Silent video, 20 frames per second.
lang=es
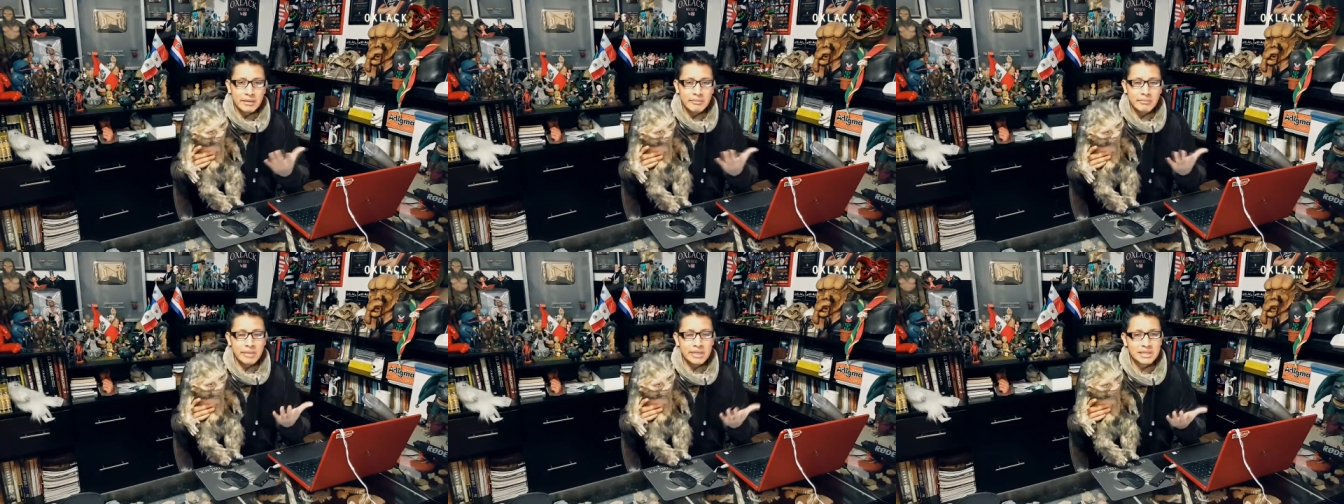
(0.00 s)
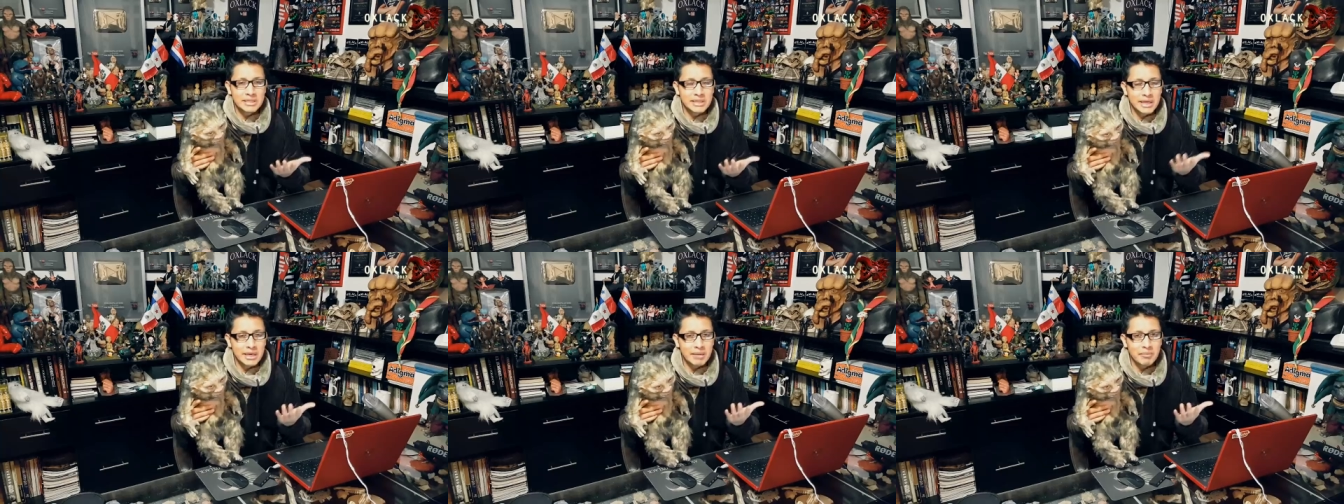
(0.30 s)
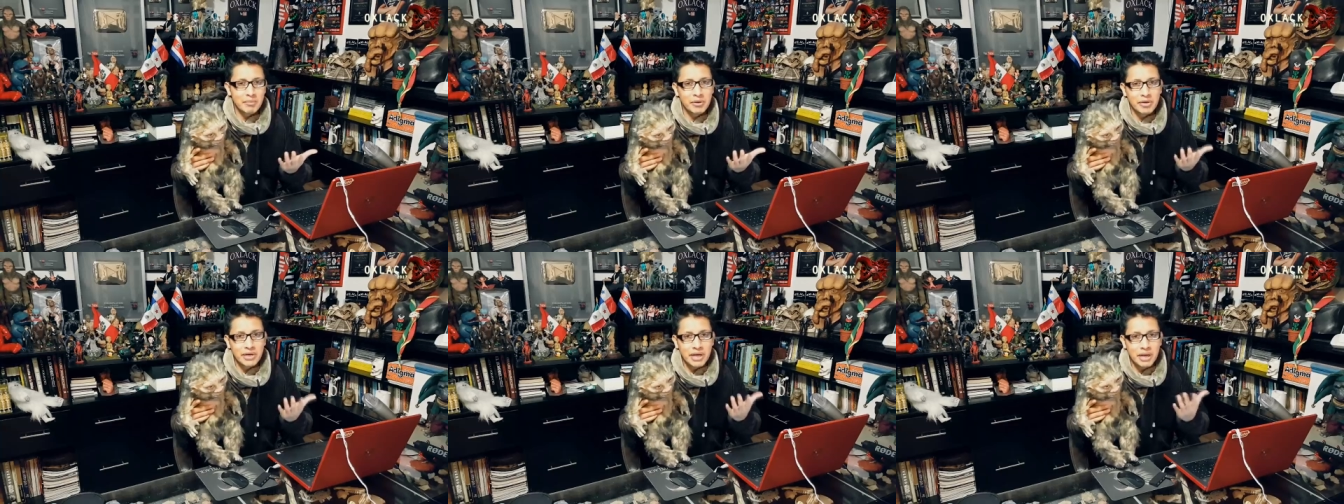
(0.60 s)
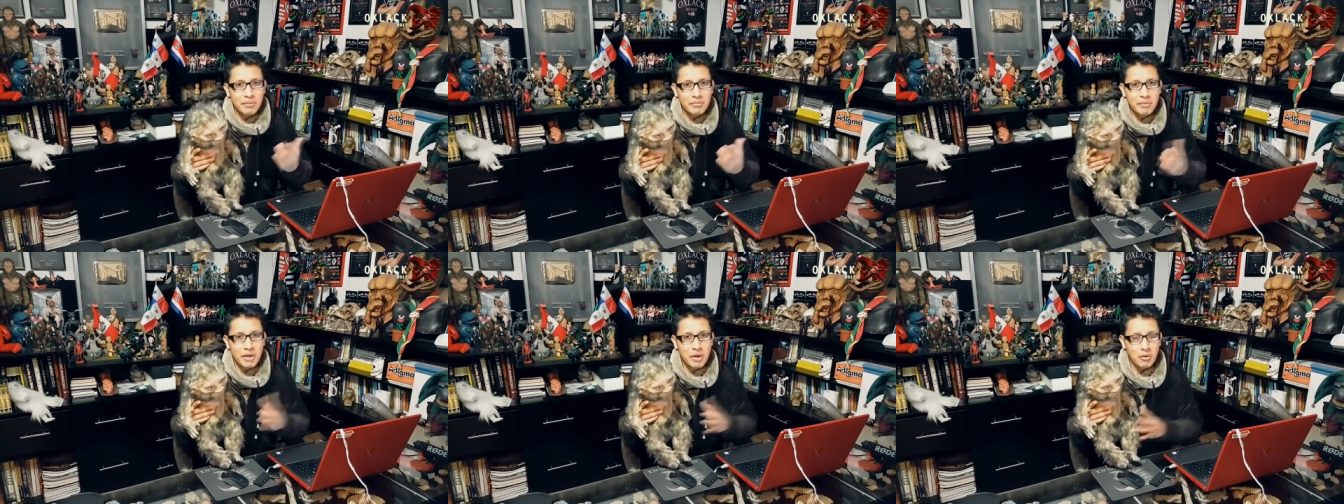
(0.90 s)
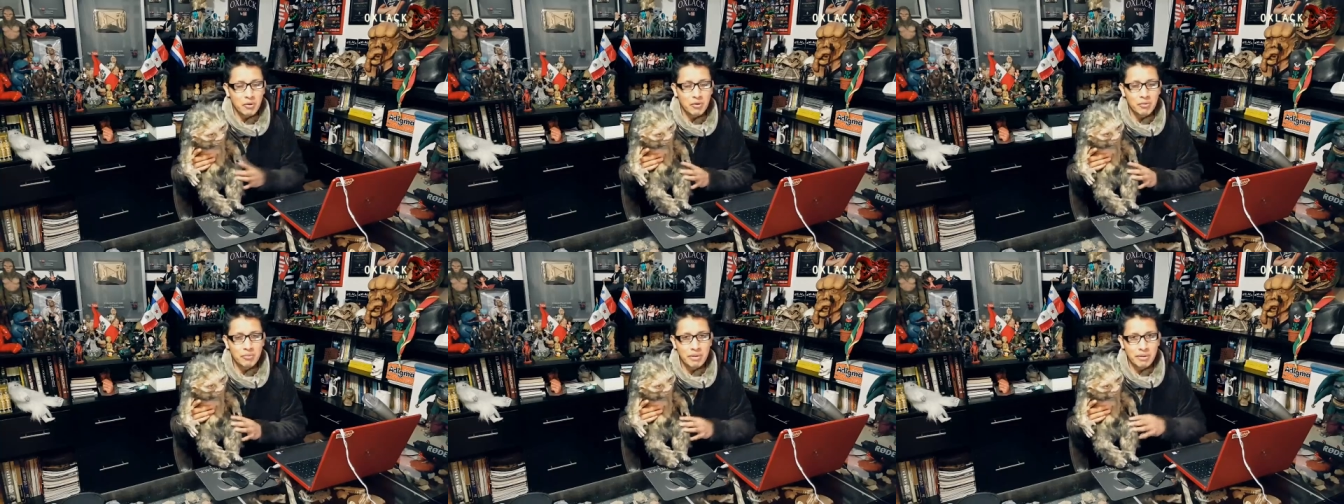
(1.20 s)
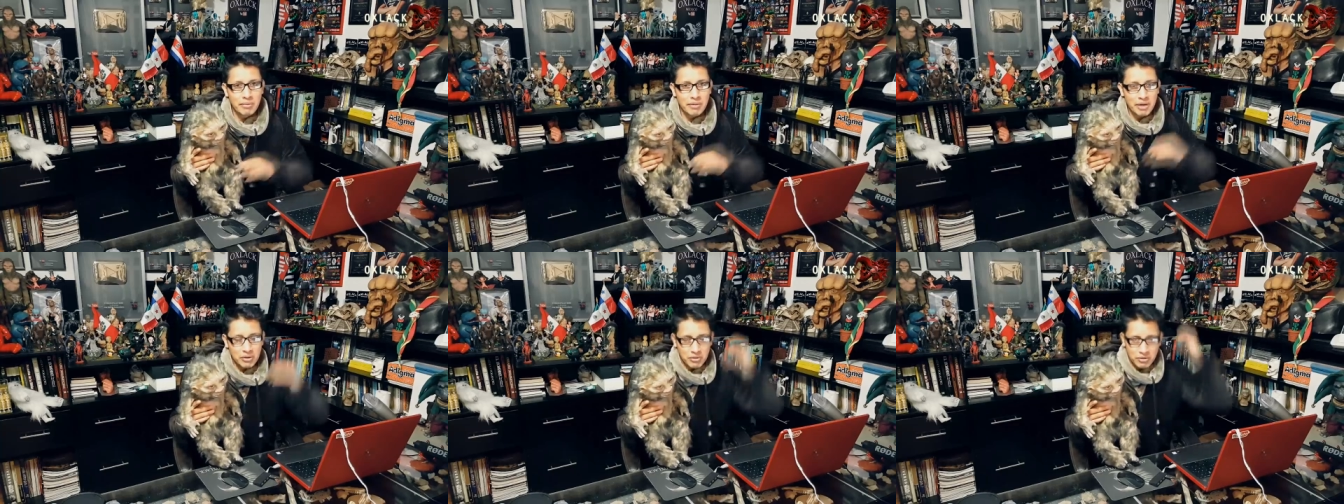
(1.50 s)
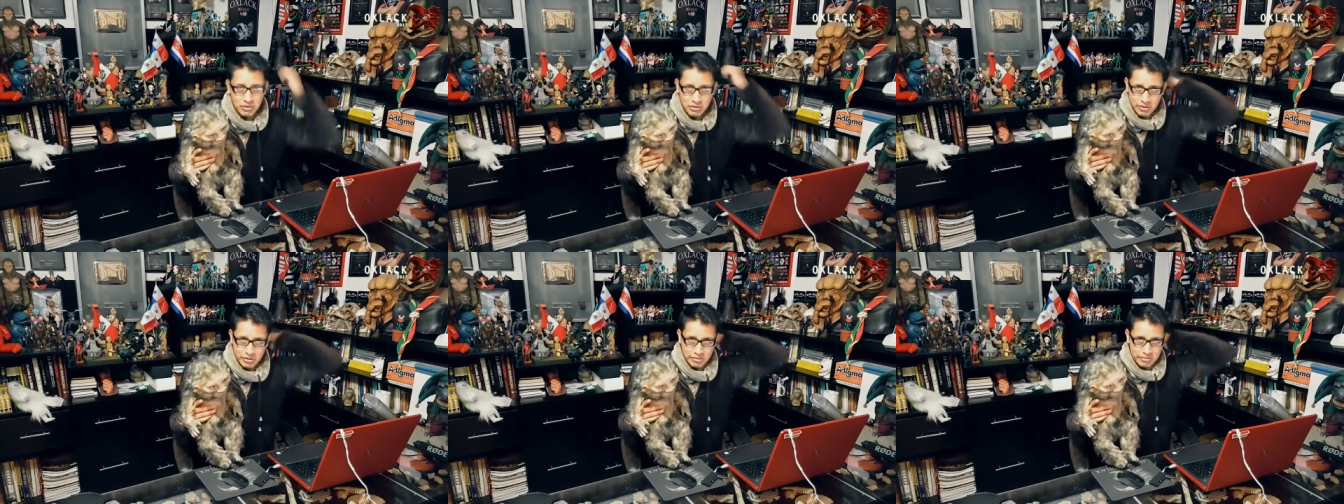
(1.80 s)
más que ponerme un
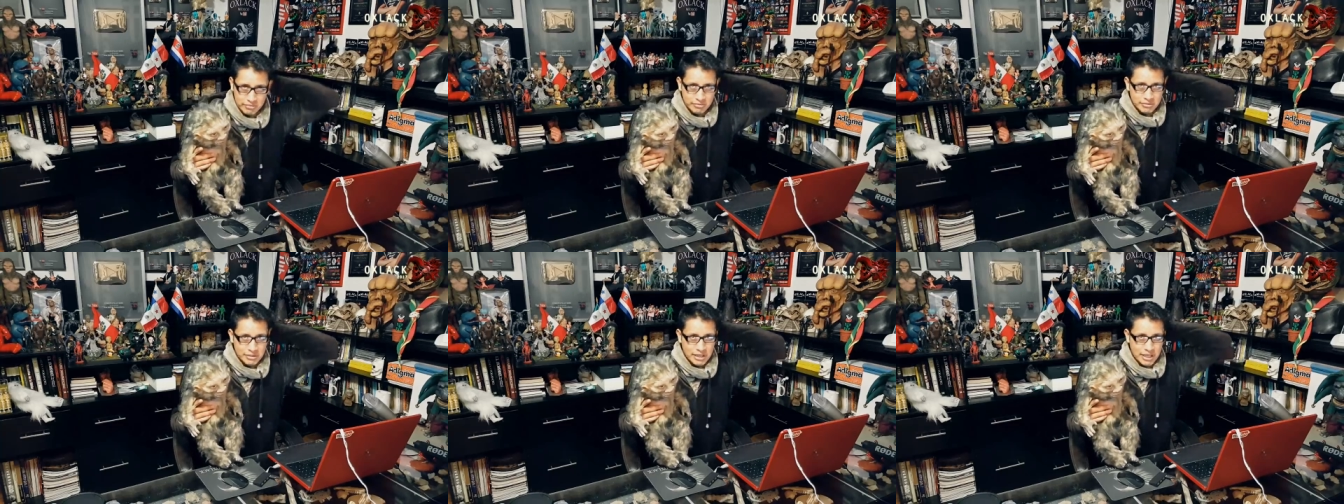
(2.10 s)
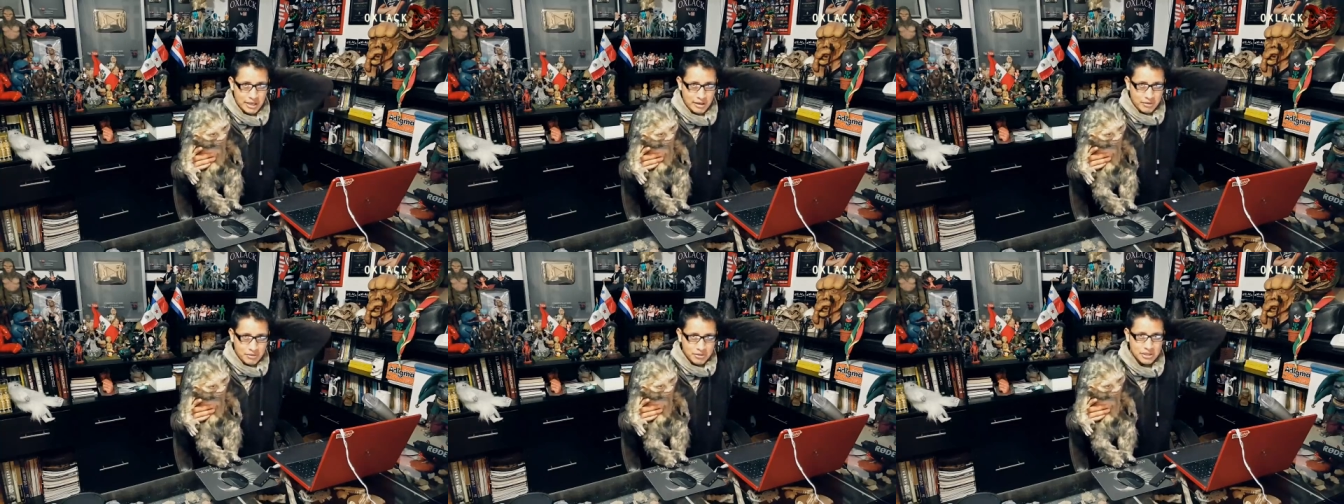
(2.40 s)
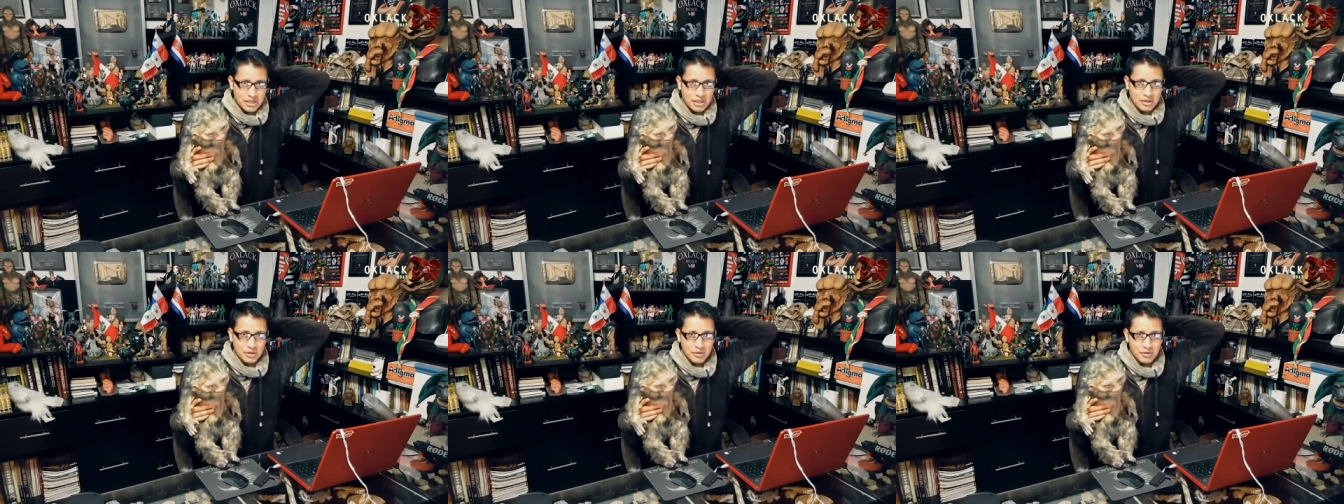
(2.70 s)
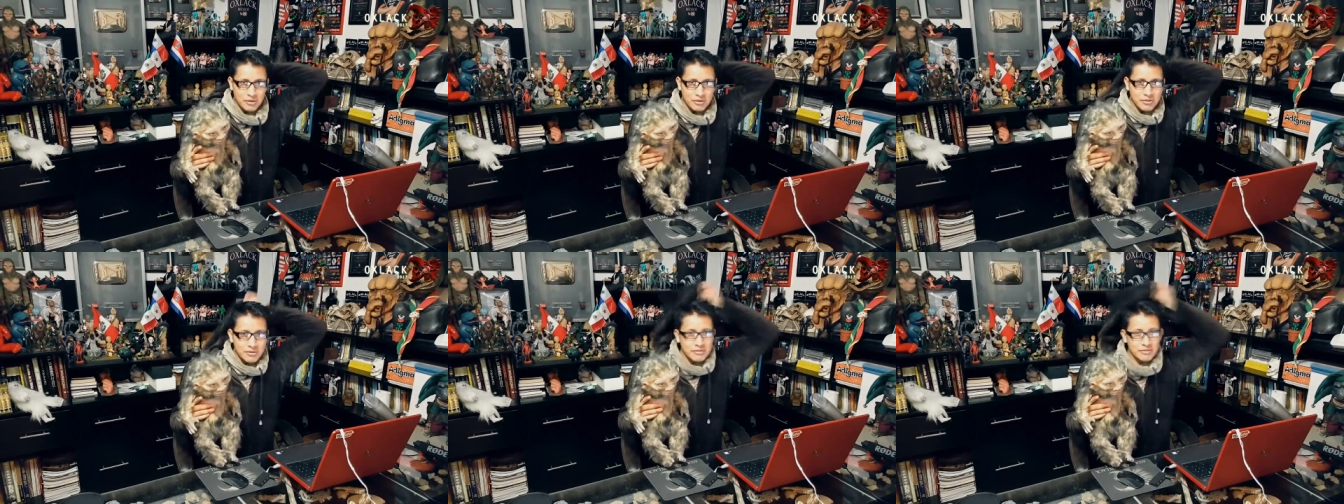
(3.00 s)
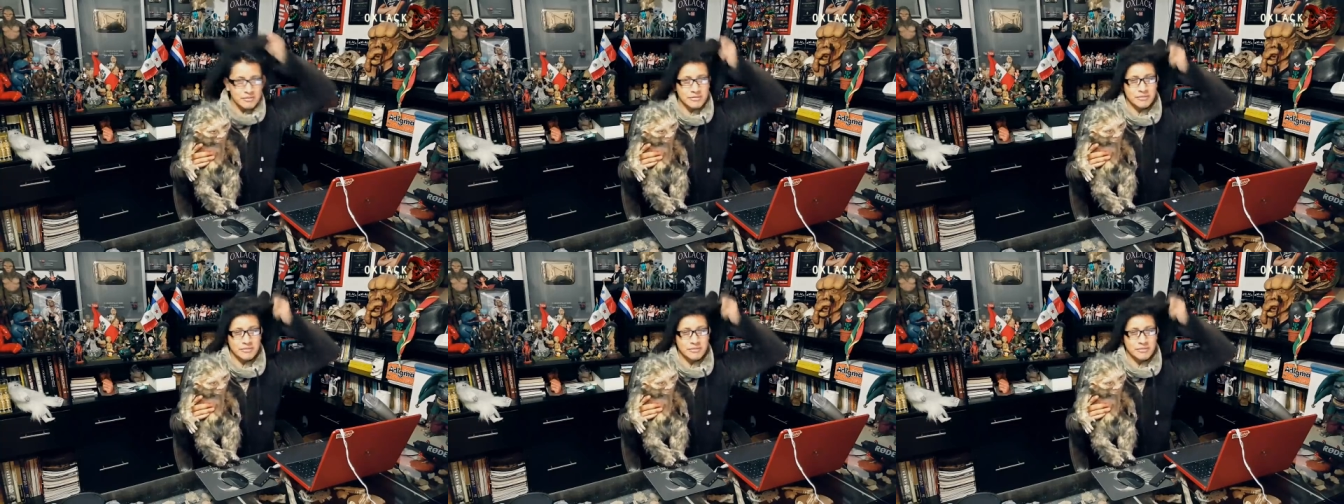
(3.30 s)
mameluco de osito.